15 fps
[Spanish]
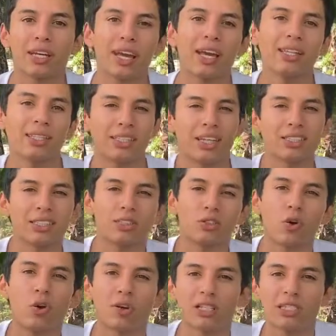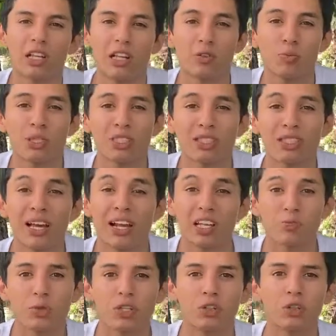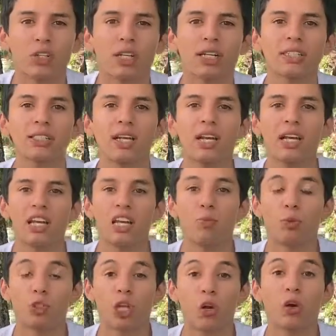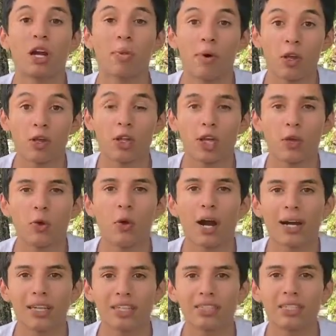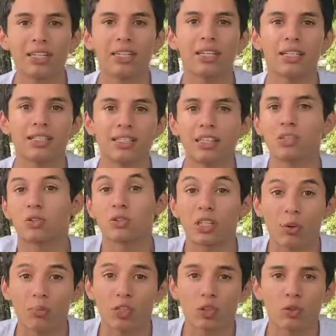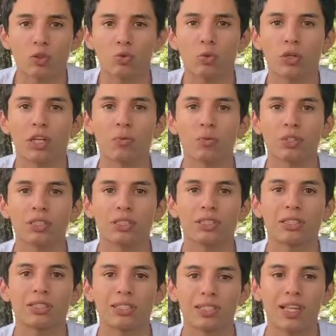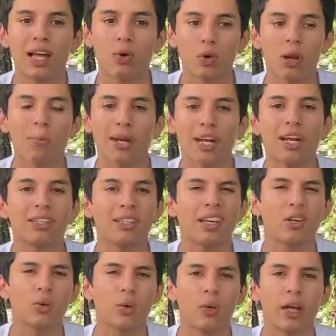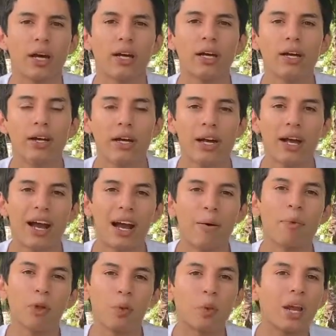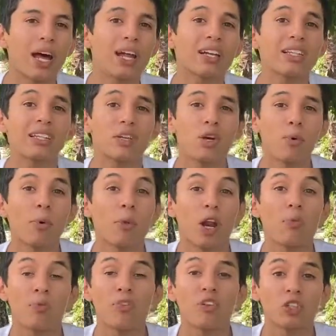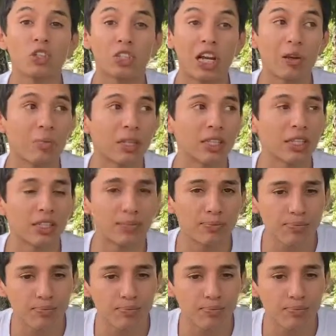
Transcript: que hay detrás de todo lo que se les presenta a las personas. Y pues es algo que me ha ayudado a crecer en ciertos ámbitos, porque pues de alguna manera te ayuda a madurar y te ayuda a madurar profesionalmente.